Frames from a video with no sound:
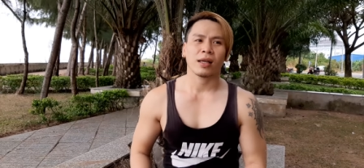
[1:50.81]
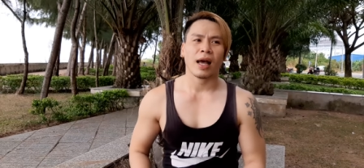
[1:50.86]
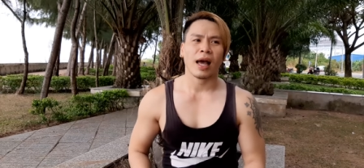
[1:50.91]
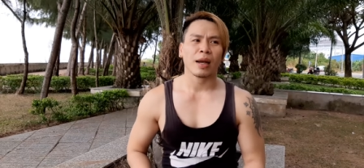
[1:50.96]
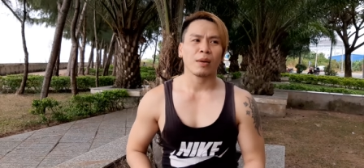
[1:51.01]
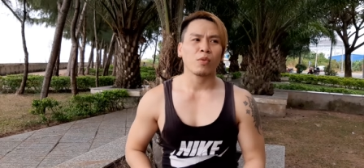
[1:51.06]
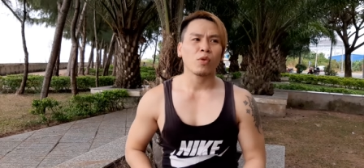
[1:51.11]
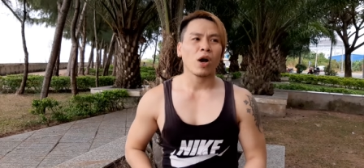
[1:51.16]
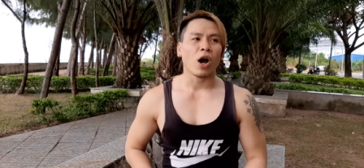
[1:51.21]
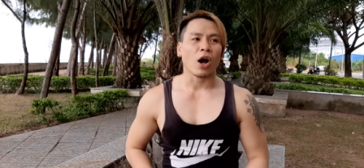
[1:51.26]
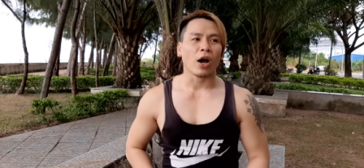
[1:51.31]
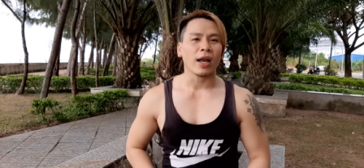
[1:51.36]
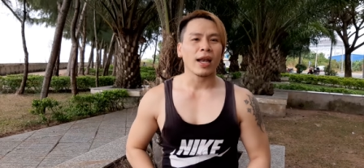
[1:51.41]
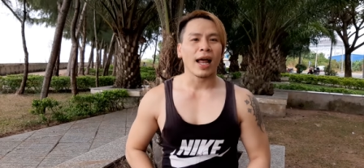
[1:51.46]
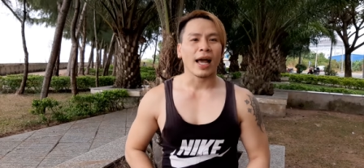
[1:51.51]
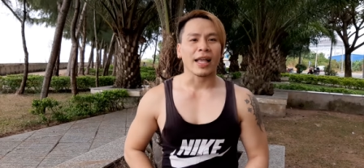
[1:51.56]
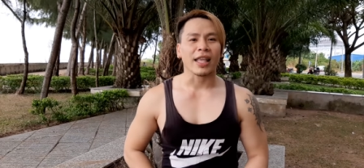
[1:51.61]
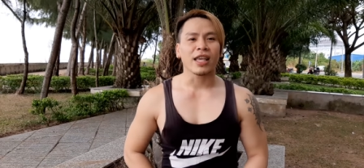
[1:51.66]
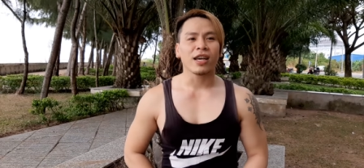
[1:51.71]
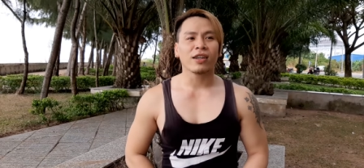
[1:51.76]
anh muốn hỏi
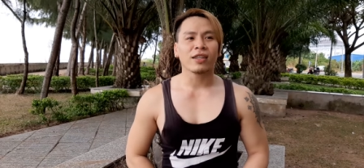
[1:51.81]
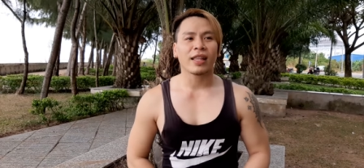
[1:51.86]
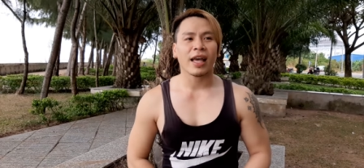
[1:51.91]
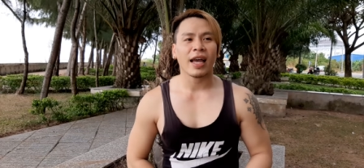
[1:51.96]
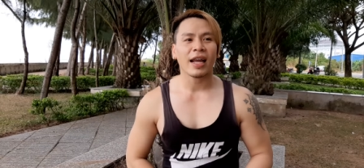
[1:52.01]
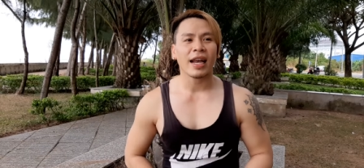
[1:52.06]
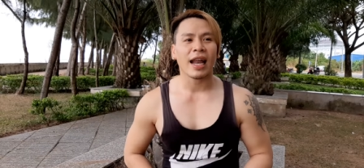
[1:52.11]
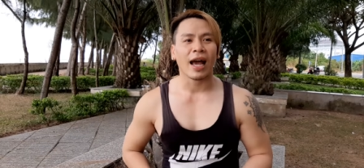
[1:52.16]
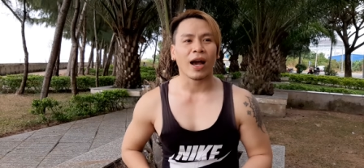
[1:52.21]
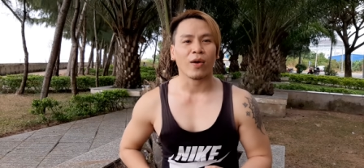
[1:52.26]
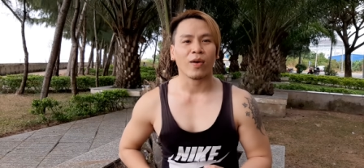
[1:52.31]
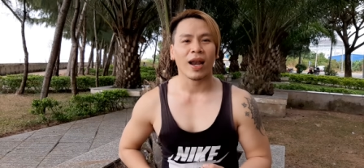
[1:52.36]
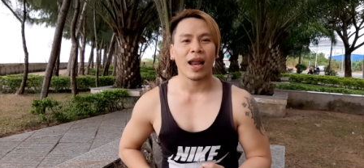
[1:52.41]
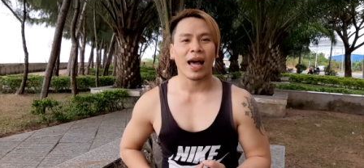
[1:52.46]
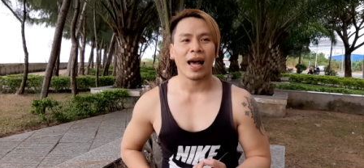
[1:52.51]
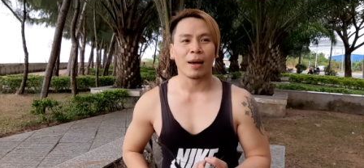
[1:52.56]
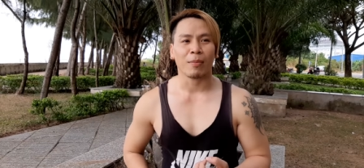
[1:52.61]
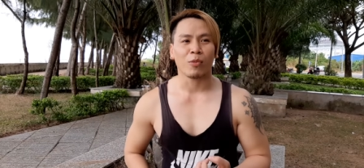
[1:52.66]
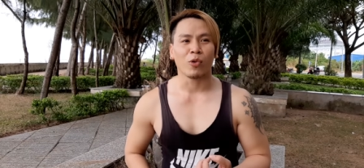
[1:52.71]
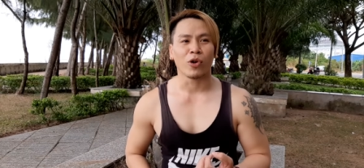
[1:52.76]
là như thế nào
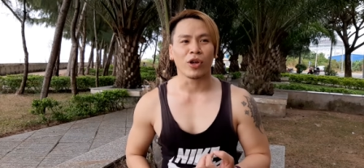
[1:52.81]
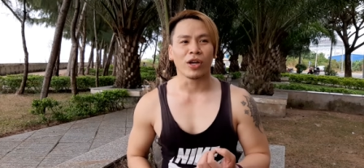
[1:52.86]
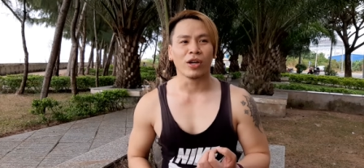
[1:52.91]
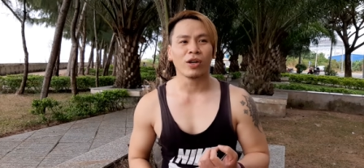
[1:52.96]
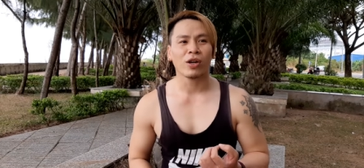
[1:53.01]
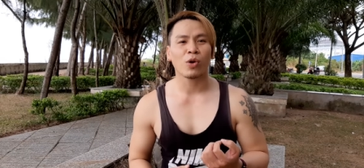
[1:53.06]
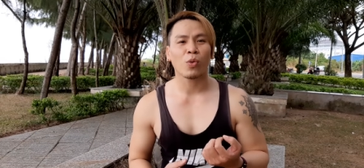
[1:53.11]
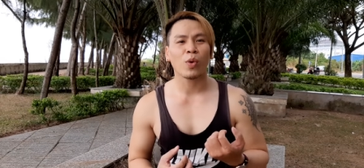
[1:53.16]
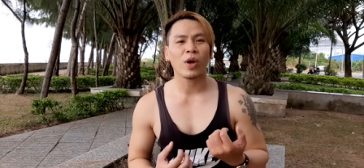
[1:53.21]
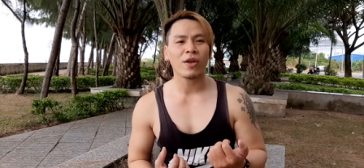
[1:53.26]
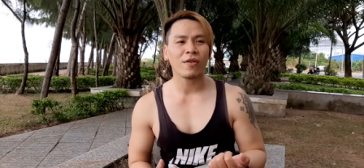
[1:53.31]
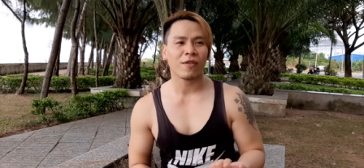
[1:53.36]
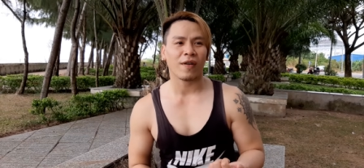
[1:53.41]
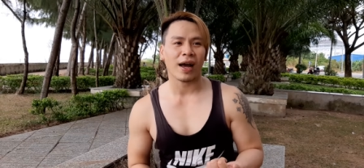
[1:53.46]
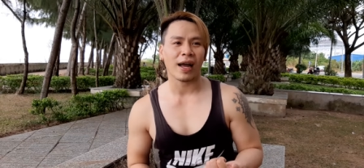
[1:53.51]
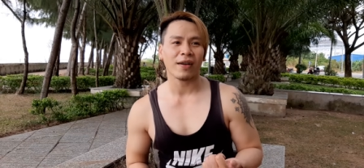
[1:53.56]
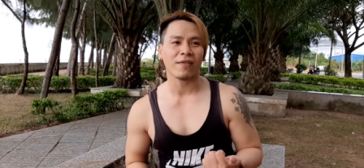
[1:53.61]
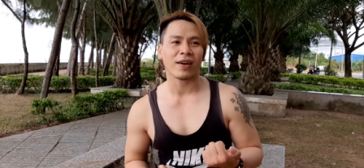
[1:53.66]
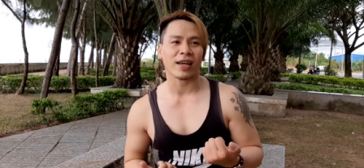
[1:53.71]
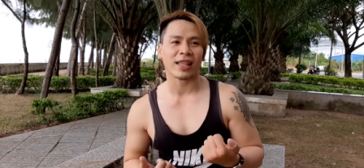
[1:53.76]
là mùi hương quý
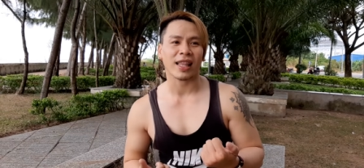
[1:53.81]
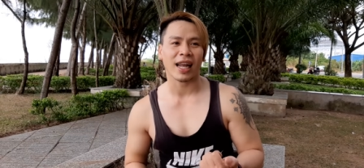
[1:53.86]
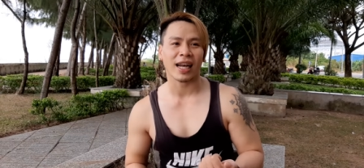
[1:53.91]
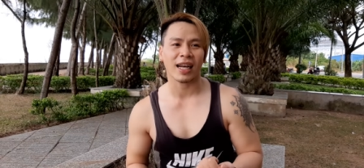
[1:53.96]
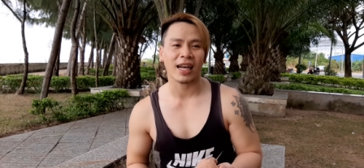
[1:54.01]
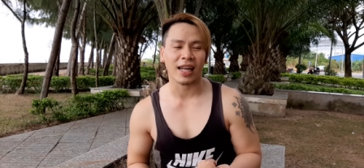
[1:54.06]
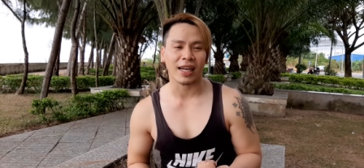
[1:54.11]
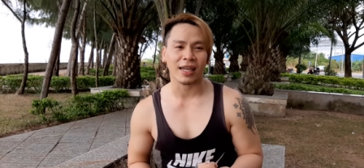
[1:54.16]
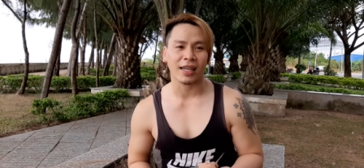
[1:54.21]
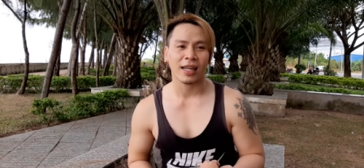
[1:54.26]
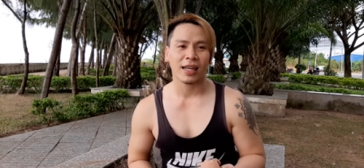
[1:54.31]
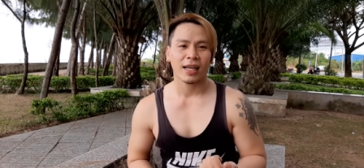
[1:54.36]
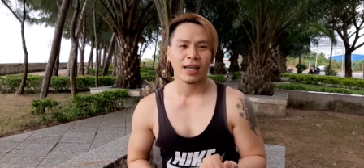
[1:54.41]
phái và thanh lịch